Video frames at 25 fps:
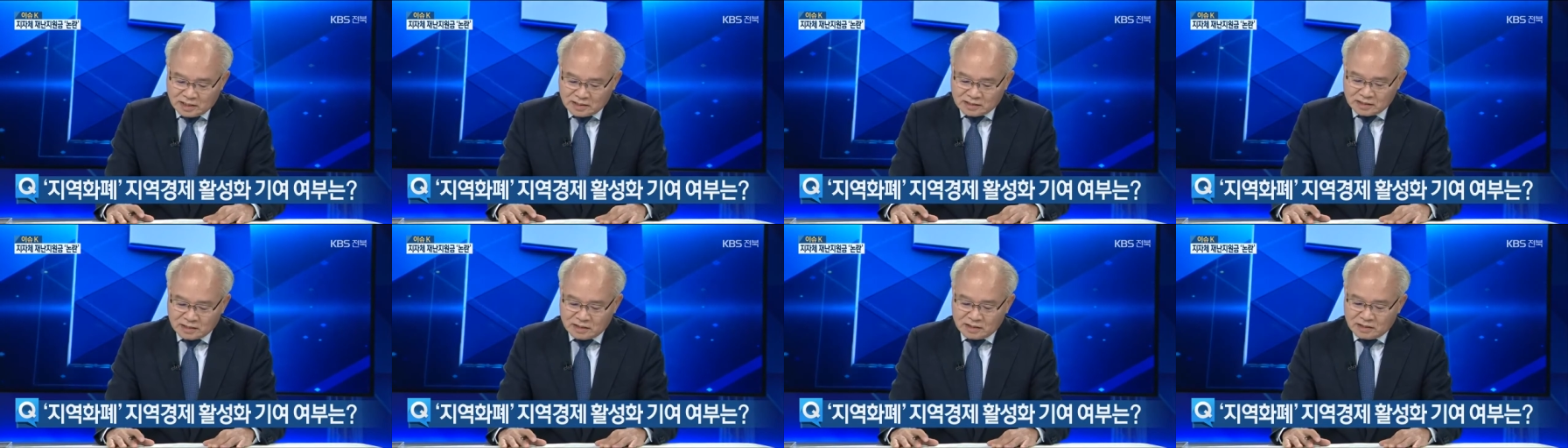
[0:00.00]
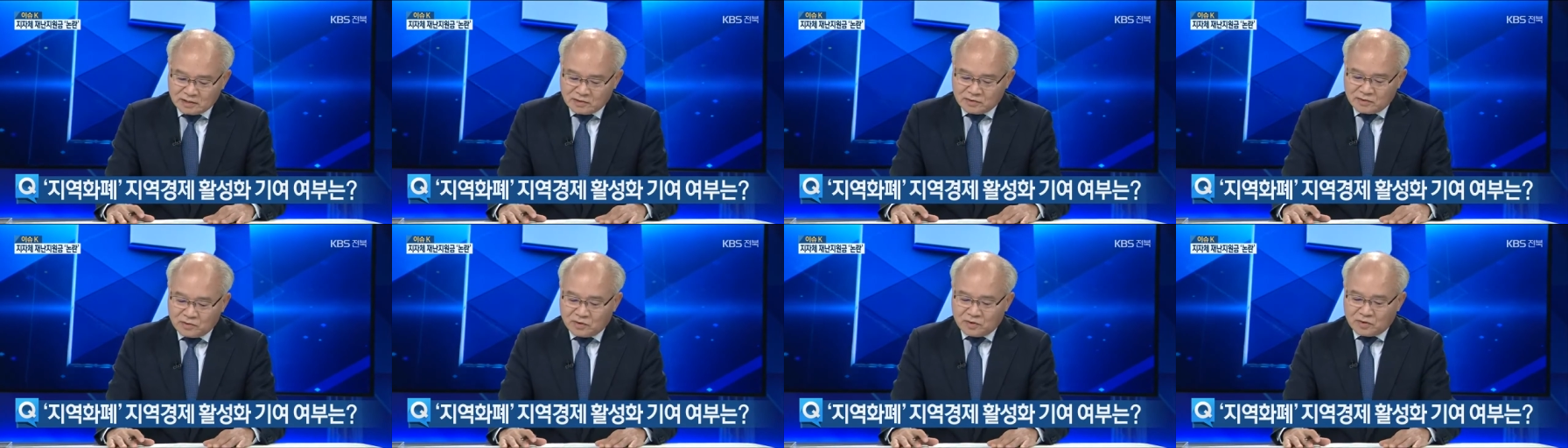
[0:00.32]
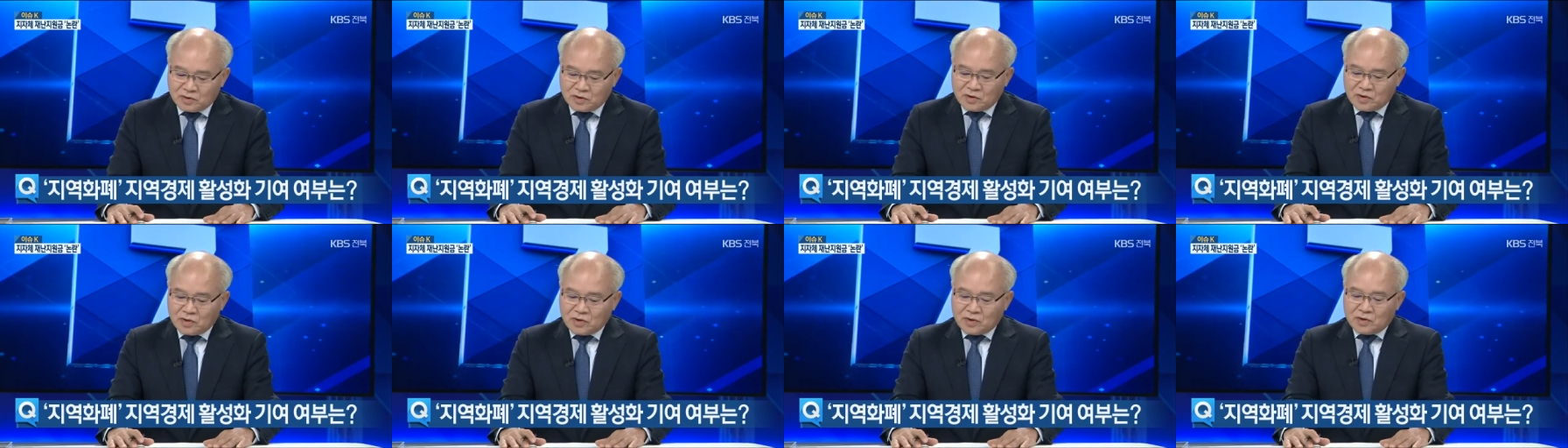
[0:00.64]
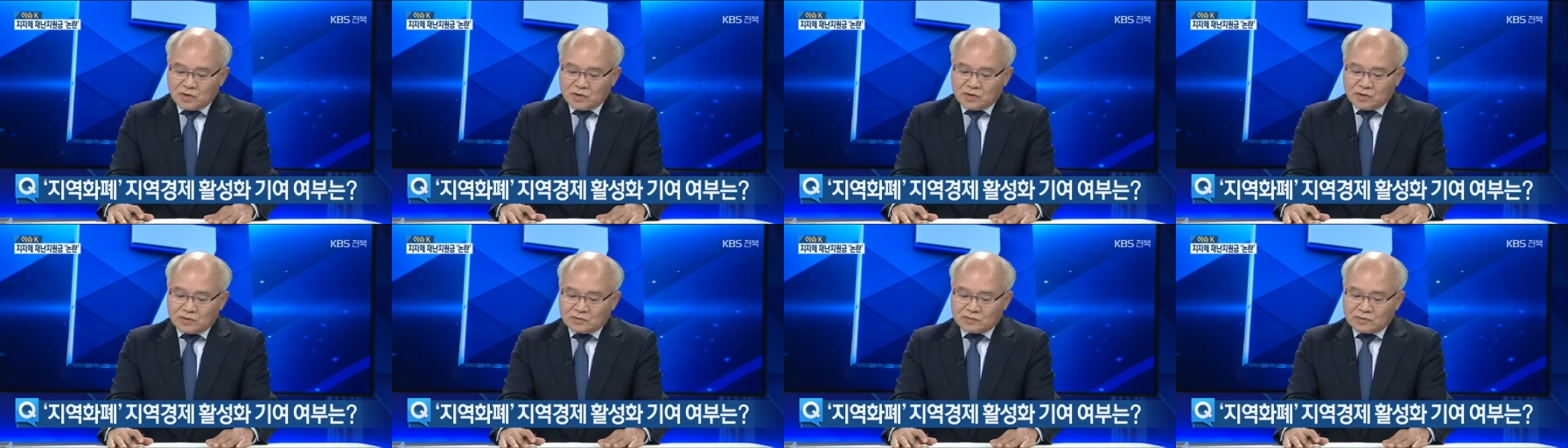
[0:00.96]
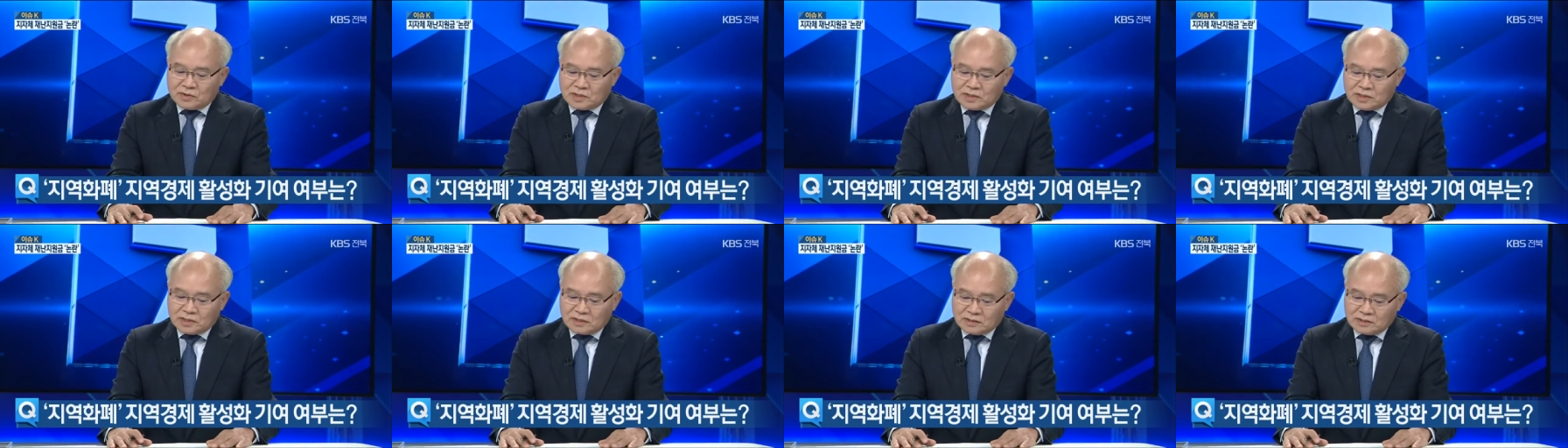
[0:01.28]
생각하고 예. 또
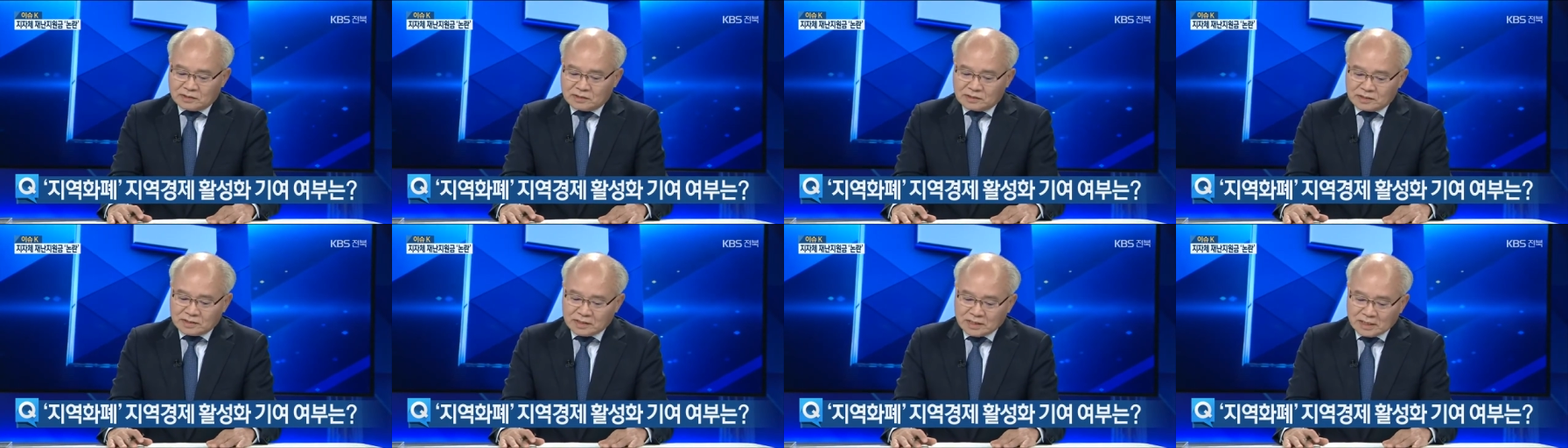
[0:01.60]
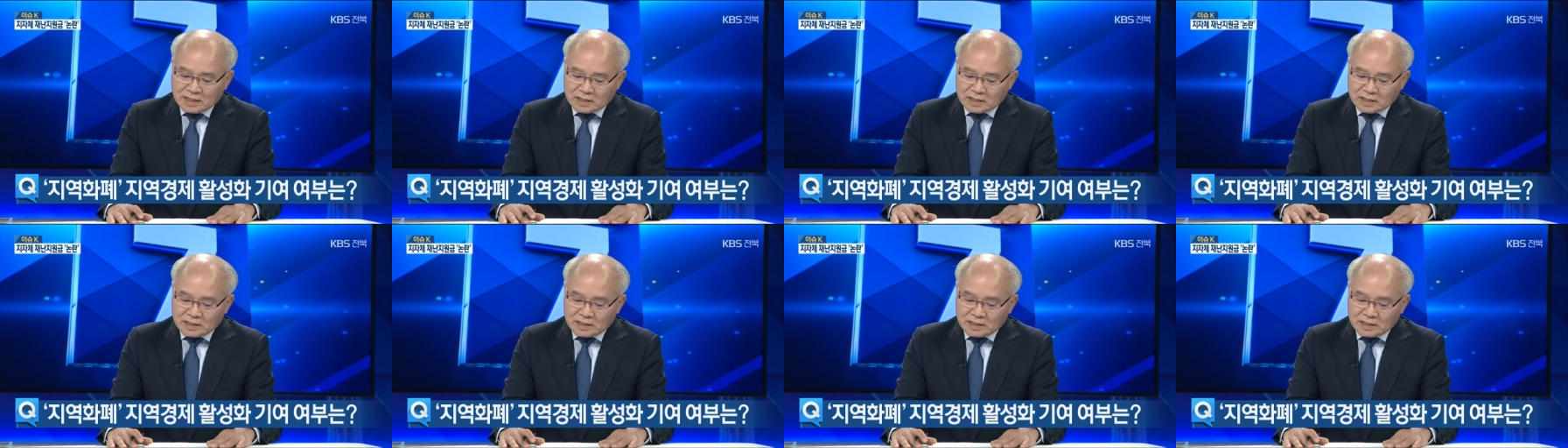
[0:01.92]
하나는